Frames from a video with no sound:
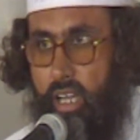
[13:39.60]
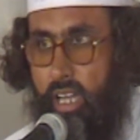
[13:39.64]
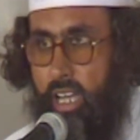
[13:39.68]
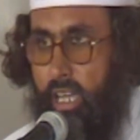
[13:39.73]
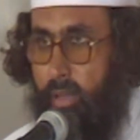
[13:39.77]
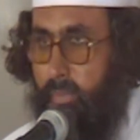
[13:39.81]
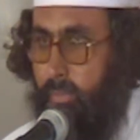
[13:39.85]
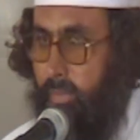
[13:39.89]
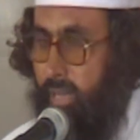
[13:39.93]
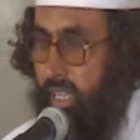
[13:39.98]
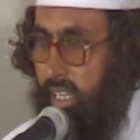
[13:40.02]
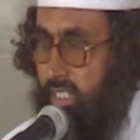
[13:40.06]

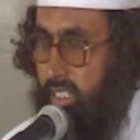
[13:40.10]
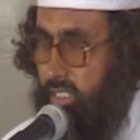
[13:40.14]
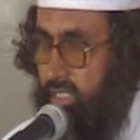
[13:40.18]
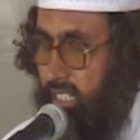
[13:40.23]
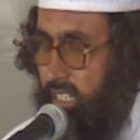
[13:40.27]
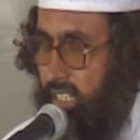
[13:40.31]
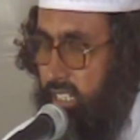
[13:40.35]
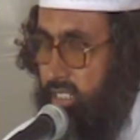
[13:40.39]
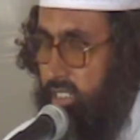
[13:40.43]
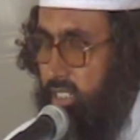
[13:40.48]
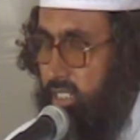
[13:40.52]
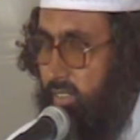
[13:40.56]
अब मैं इस
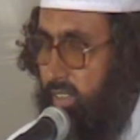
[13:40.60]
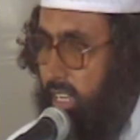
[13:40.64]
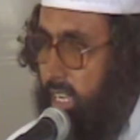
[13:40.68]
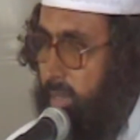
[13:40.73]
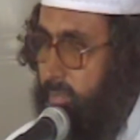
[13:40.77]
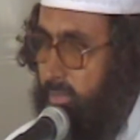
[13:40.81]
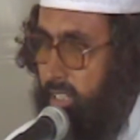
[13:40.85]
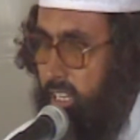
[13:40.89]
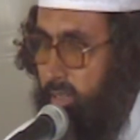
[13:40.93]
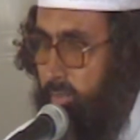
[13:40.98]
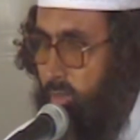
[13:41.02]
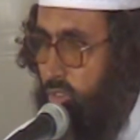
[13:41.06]
आल सवाब
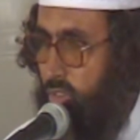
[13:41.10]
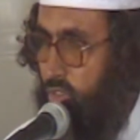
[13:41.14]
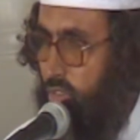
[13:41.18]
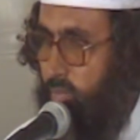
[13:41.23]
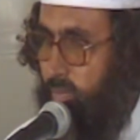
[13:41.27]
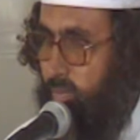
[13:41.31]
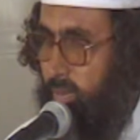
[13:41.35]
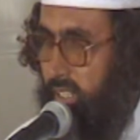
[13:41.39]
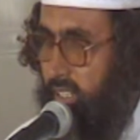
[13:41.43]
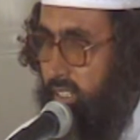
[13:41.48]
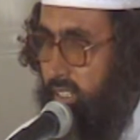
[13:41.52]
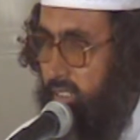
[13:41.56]
के मौजू
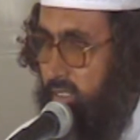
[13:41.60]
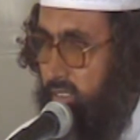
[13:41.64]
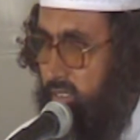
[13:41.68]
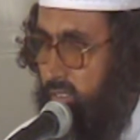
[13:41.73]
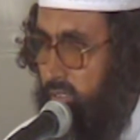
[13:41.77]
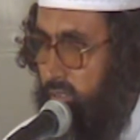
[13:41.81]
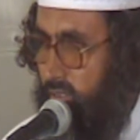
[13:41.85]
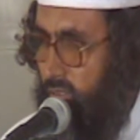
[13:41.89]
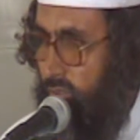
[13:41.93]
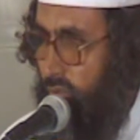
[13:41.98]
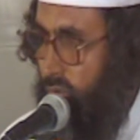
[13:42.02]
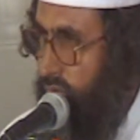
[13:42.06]
पर
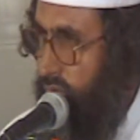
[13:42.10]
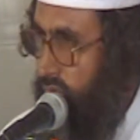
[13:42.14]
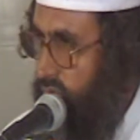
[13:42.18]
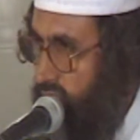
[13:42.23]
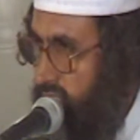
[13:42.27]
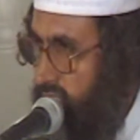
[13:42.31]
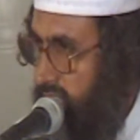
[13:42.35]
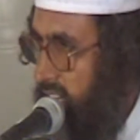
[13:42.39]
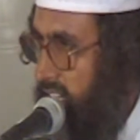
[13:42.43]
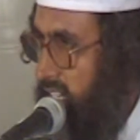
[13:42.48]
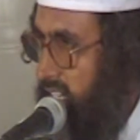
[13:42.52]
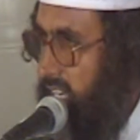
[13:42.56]
दो
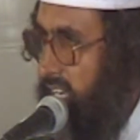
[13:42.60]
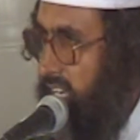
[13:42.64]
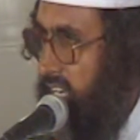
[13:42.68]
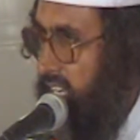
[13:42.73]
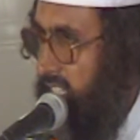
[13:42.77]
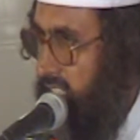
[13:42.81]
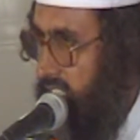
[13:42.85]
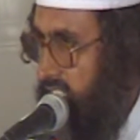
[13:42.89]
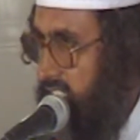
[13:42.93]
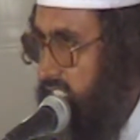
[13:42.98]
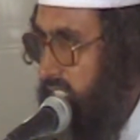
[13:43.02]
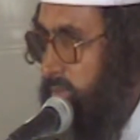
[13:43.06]
चार
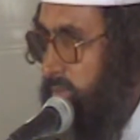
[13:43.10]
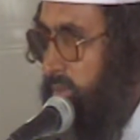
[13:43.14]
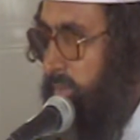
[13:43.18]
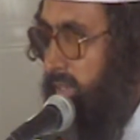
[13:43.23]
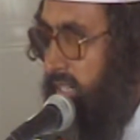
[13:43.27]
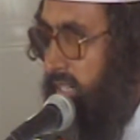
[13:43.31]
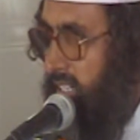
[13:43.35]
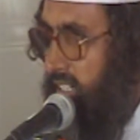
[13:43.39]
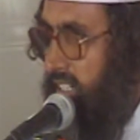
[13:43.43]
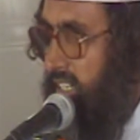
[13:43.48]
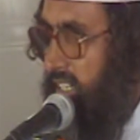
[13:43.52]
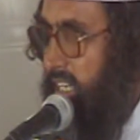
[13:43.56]
अहादी से
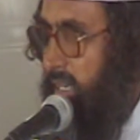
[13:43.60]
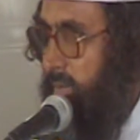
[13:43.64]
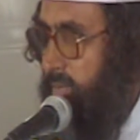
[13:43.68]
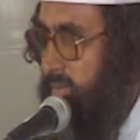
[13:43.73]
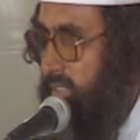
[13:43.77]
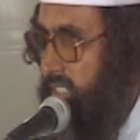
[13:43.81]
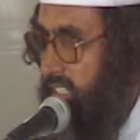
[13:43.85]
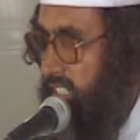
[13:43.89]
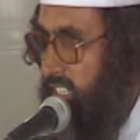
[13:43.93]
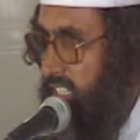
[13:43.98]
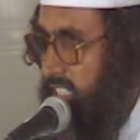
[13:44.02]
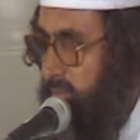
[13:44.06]
मुबारक
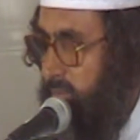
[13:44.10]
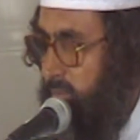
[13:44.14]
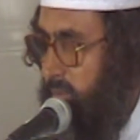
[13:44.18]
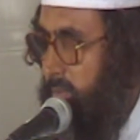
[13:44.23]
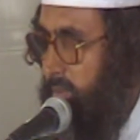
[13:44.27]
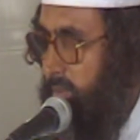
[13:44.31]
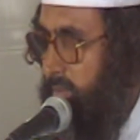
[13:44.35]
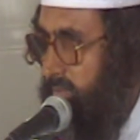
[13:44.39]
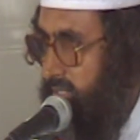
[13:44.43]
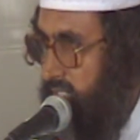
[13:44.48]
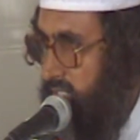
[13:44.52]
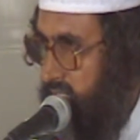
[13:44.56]
आपकी खिदमत
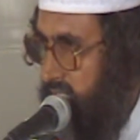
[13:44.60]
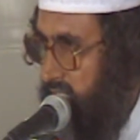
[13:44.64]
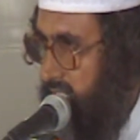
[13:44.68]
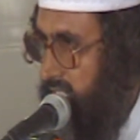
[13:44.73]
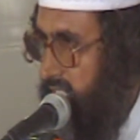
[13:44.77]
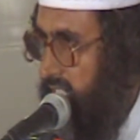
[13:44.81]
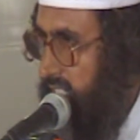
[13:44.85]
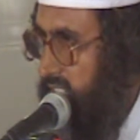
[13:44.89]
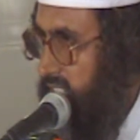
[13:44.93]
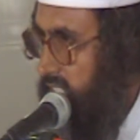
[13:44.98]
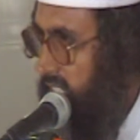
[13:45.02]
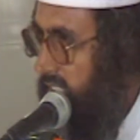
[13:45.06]
में पेश
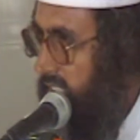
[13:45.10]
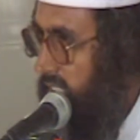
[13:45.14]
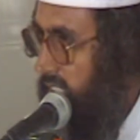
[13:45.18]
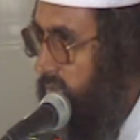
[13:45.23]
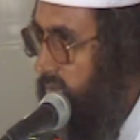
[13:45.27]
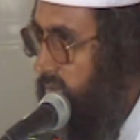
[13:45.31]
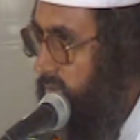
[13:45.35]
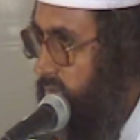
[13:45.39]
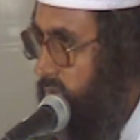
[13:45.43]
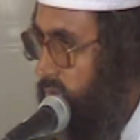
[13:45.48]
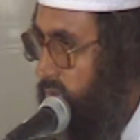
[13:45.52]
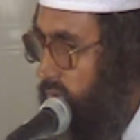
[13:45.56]
करना चाहता
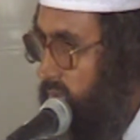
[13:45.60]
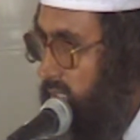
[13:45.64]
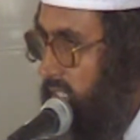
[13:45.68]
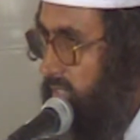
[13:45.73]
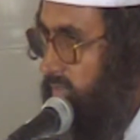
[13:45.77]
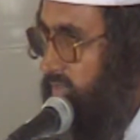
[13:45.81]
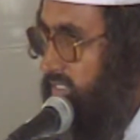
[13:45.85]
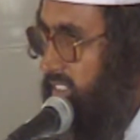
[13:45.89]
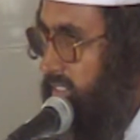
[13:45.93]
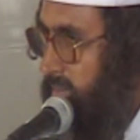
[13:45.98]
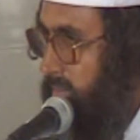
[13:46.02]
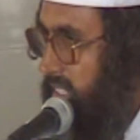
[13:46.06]
हूँ दुआ
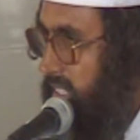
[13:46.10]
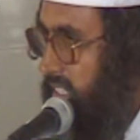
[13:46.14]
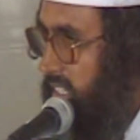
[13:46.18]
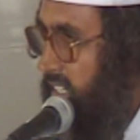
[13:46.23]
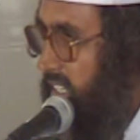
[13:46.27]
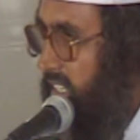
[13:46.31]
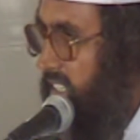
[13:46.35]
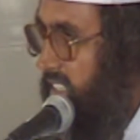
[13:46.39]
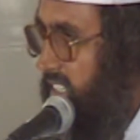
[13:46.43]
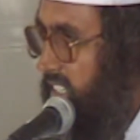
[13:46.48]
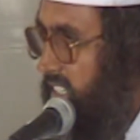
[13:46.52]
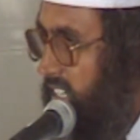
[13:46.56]
फरमाए
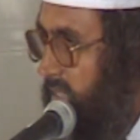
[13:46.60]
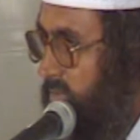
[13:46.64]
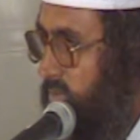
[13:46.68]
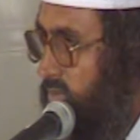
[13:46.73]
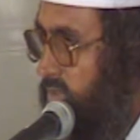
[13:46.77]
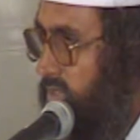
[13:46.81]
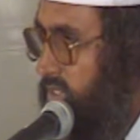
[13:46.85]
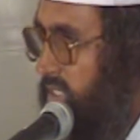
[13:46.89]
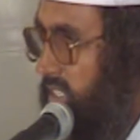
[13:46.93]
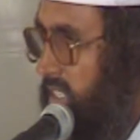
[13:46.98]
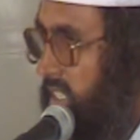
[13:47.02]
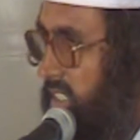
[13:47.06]
अल्लाह ताला
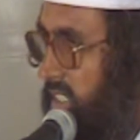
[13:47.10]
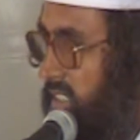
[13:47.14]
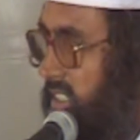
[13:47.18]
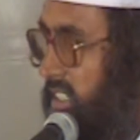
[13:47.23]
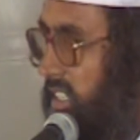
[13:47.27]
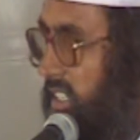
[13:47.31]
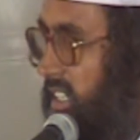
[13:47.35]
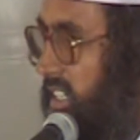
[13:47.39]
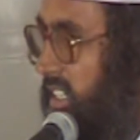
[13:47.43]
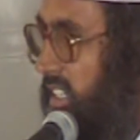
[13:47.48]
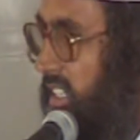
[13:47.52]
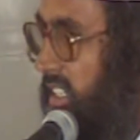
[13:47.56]
मुझे हक
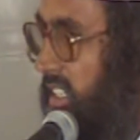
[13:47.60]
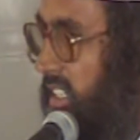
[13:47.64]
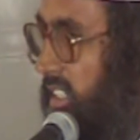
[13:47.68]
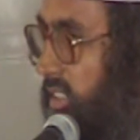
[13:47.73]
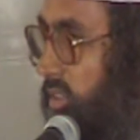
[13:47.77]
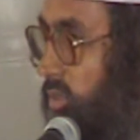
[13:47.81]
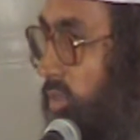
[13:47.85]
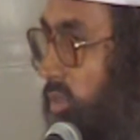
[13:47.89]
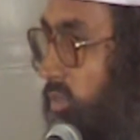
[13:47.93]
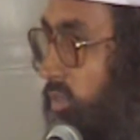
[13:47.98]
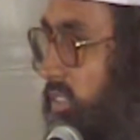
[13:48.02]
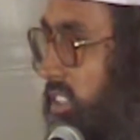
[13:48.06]
कहने की
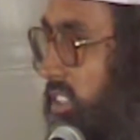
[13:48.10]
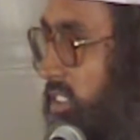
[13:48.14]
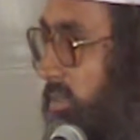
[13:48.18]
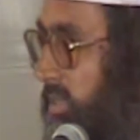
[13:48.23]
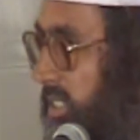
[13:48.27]
तोफीक